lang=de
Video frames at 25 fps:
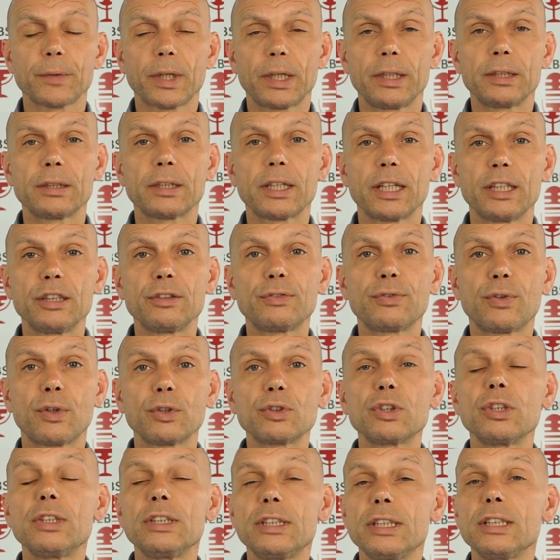in
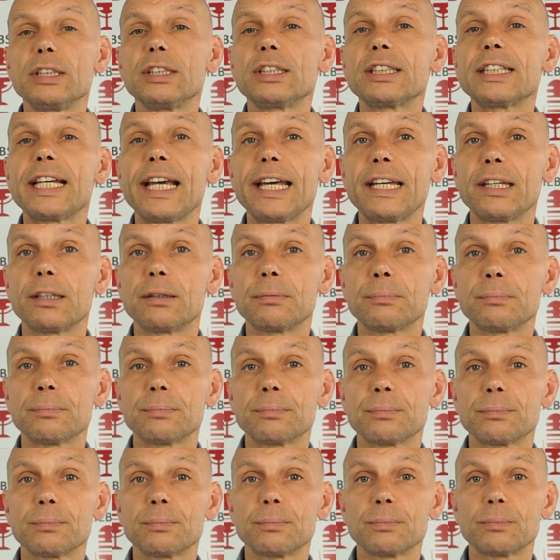Kalifornien, den ich kenne?
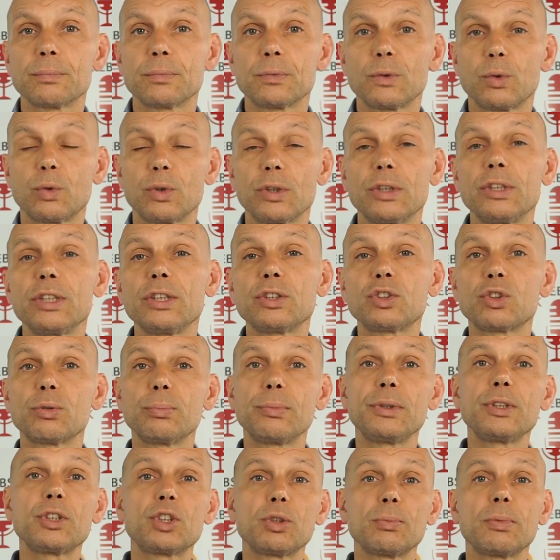Oder den ich
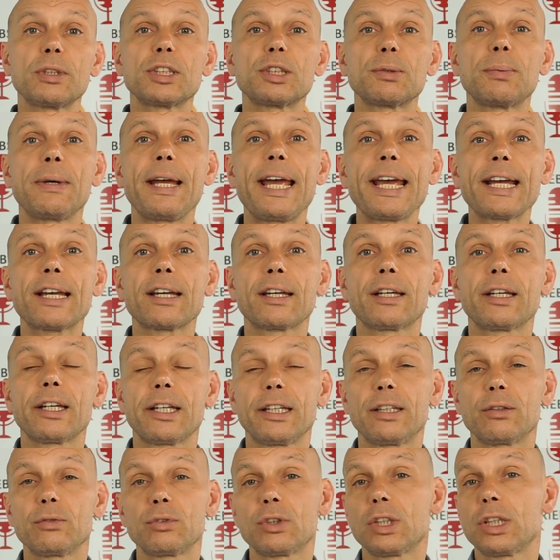zumindest über zwei Ecken
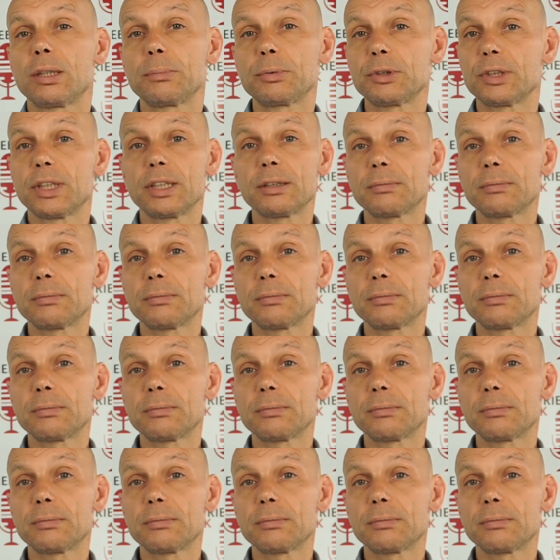kenne. Und dann habe ich